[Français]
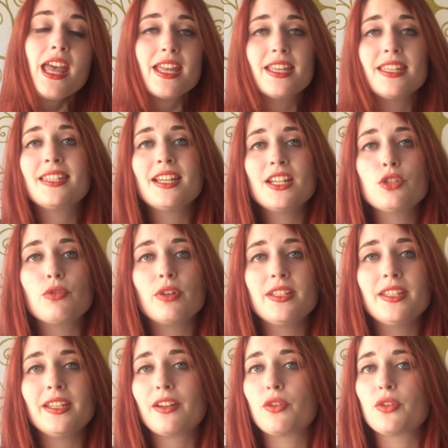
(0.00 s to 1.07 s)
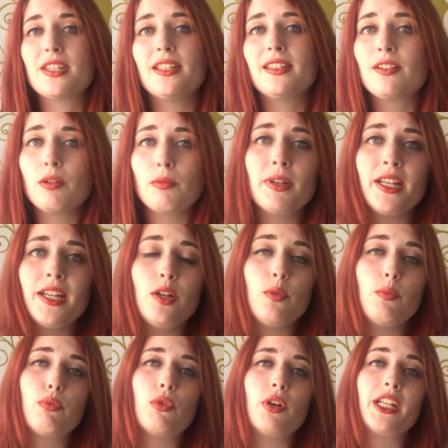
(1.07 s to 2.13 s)
et ça je dois dire que c'est d'emblée le
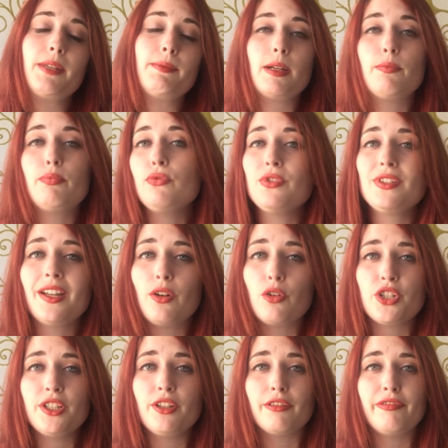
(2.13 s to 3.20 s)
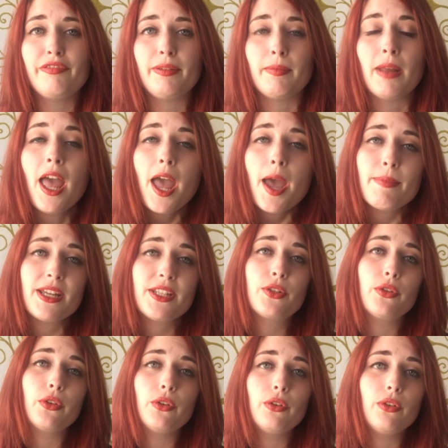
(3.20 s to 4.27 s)
point qui m'a le plus dérangé dans le film. Parce
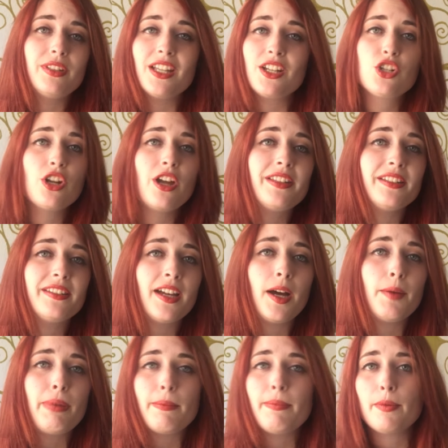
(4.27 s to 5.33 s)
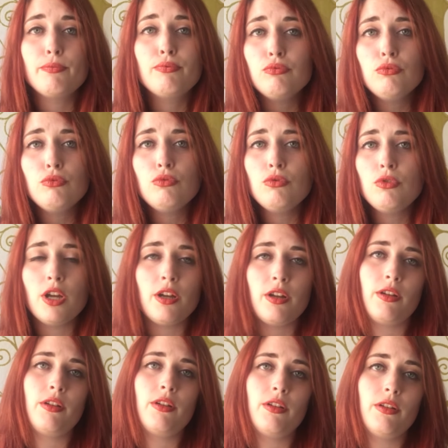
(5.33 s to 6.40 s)
que Deadshot est un papa poule,
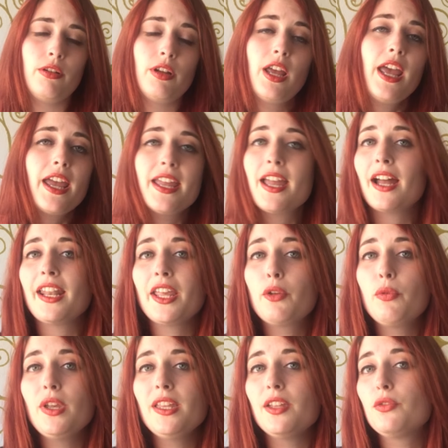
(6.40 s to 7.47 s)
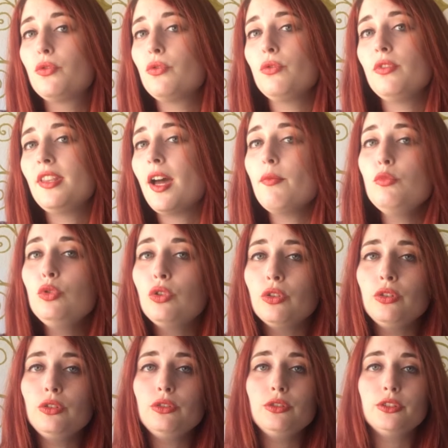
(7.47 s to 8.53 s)
euh, et Harley Quinn est une
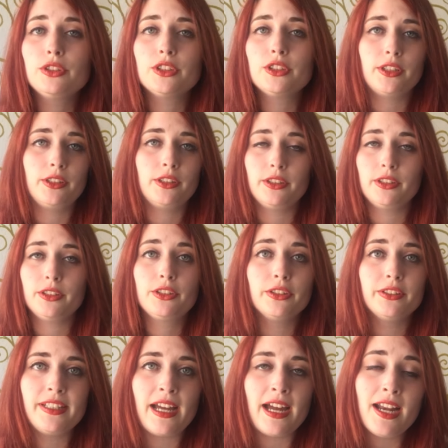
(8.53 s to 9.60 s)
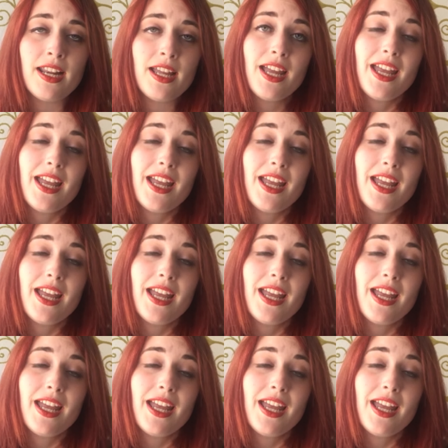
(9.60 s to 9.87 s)
amoureuse euh, totale,